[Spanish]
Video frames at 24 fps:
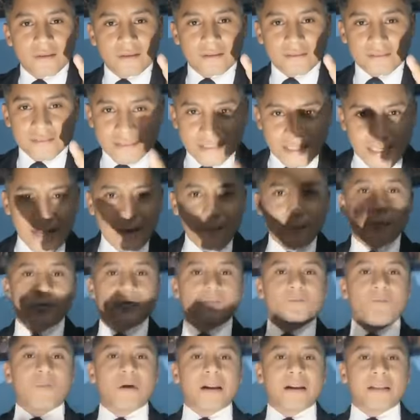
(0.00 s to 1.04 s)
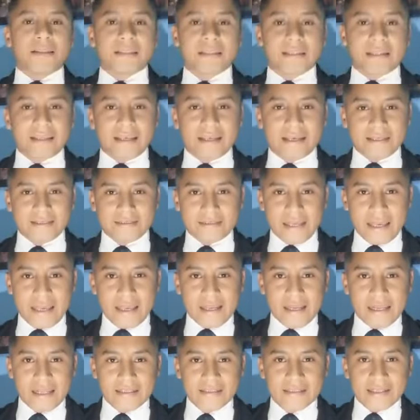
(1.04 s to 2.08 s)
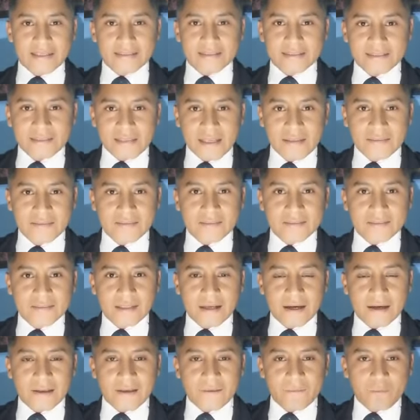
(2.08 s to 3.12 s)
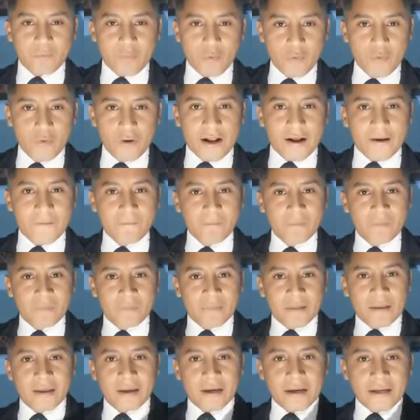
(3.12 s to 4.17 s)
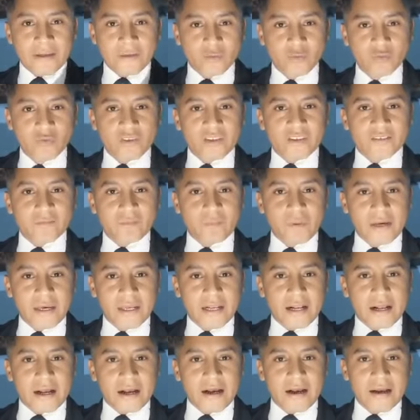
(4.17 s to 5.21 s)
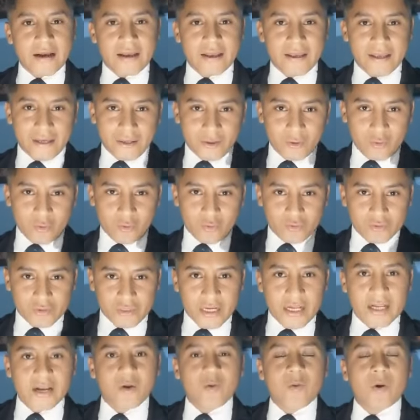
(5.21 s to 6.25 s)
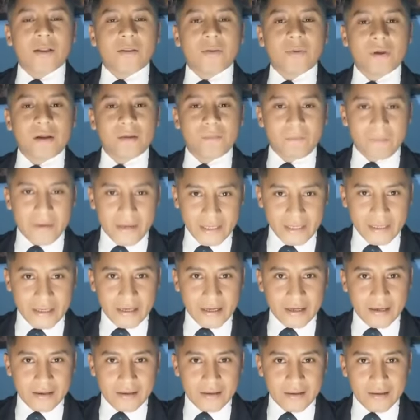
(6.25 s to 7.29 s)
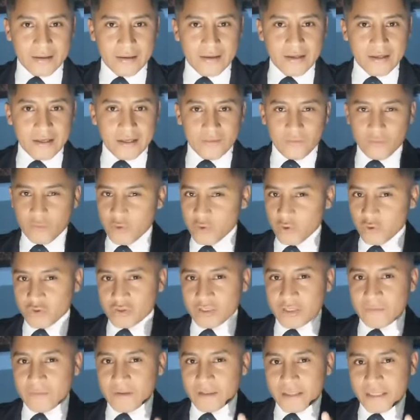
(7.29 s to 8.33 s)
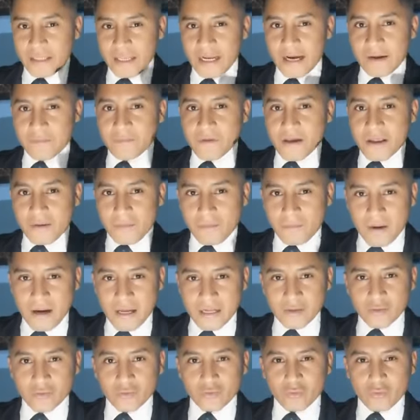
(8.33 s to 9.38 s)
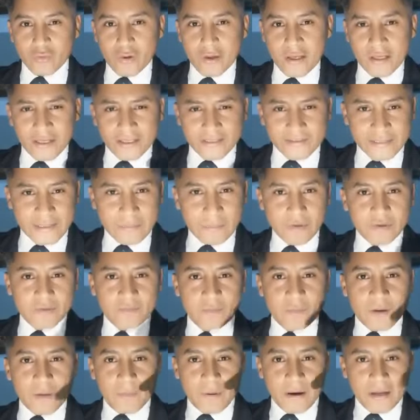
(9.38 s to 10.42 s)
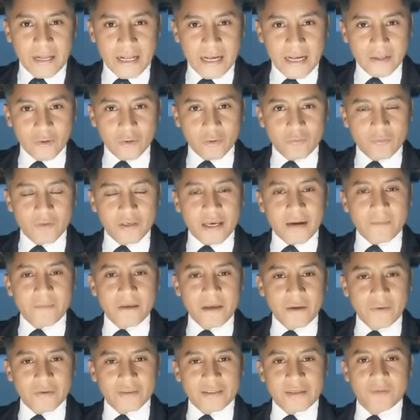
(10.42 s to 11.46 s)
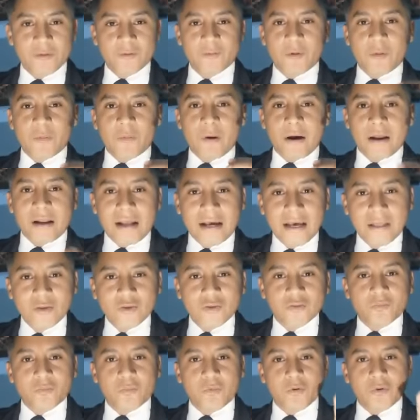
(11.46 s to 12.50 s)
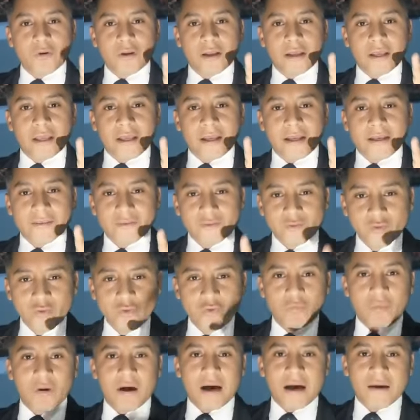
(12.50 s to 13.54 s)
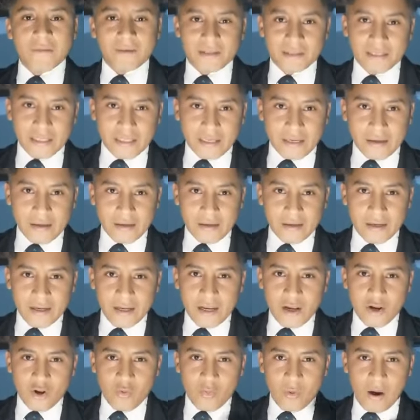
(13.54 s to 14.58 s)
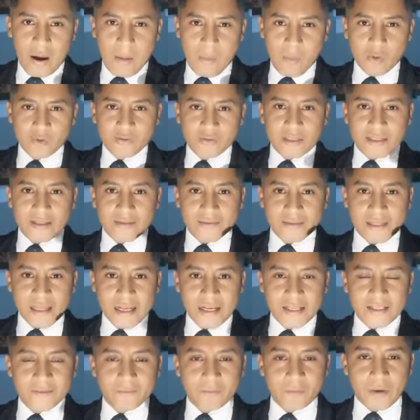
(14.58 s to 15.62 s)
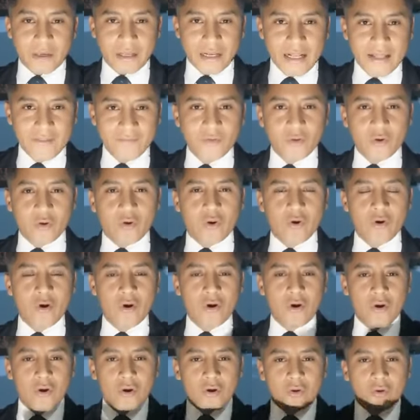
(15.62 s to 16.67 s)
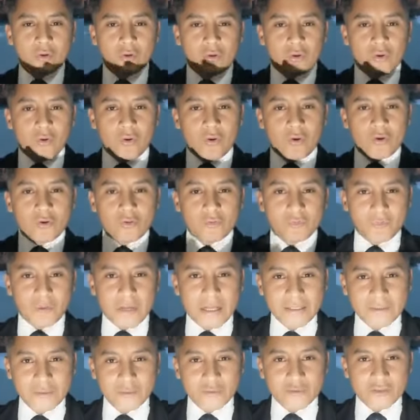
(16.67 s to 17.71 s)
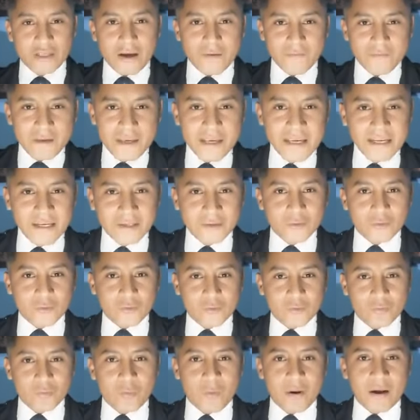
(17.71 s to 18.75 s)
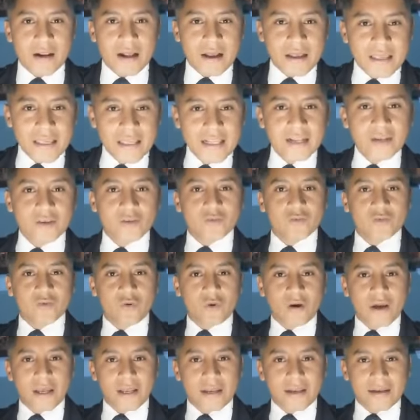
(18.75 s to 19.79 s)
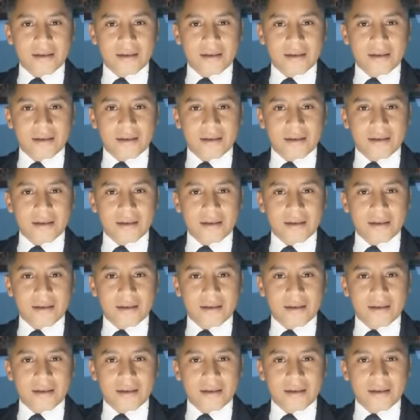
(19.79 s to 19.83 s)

Seamos parte de esa iglesia santa y pura que Jesús espera encontrar cuando Él venga. Dios te bendiga, mi hermano. Estemos preparados, mi amigo, estemos preparados porque Jesús va a venir y lo vamos a estar esperando con los brazos abiertos para irnos con Él.